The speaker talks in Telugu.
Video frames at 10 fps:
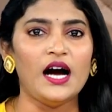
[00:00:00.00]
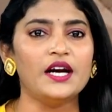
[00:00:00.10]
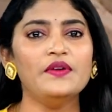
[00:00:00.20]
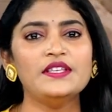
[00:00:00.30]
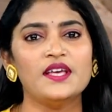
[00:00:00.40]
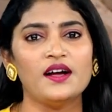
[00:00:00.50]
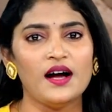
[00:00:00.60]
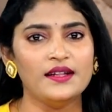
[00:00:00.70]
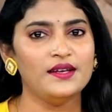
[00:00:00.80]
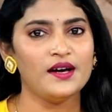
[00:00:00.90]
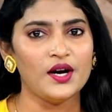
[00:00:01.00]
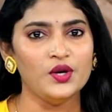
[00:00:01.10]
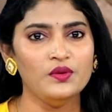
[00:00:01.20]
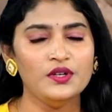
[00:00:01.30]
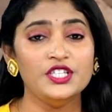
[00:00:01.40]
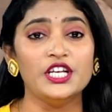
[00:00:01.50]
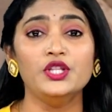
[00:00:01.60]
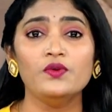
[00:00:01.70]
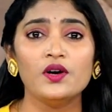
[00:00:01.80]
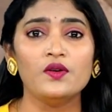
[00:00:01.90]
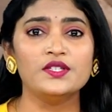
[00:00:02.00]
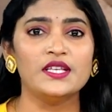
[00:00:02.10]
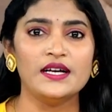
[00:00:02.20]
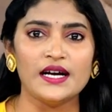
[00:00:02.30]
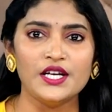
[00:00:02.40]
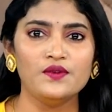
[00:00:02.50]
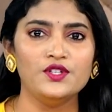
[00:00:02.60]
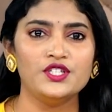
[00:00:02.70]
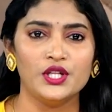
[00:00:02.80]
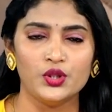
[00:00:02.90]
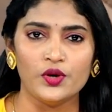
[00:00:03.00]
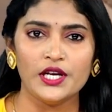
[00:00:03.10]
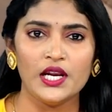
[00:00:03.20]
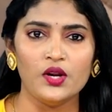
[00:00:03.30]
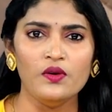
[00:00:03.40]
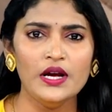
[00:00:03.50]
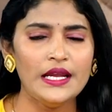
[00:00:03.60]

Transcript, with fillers: అడవి శాఖ అధికారులు జంతువుల కోసం కట్టి ఉంచిన తొట్టెల్లో